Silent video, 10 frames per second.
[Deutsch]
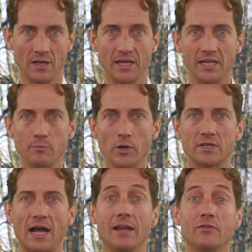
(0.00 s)
Ich
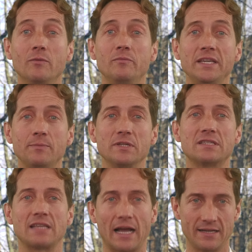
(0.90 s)
möchte ein für mich
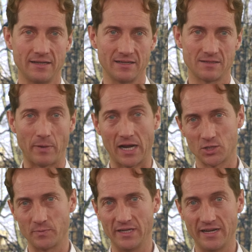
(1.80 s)
bezeichnendes
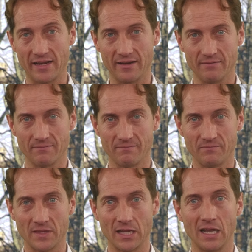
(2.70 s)
Beispiel nennen.
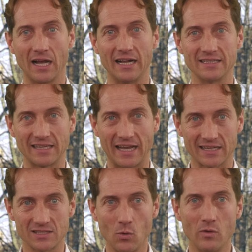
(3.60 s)
Als
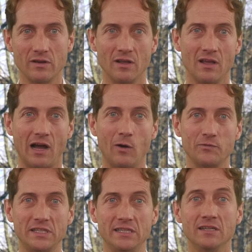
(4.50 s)
Reaktion auf
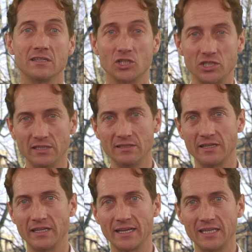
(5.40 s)
die gestiegenen
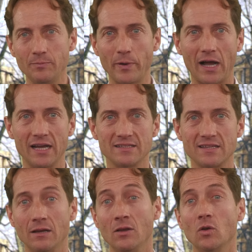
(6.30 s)

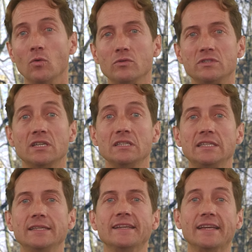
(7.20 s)
Energiepreise und
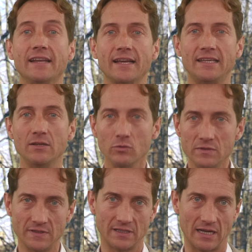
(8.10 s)
die
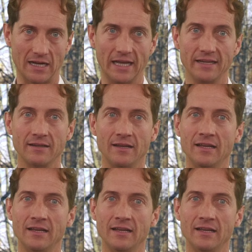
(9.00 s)
Energieunsicherheit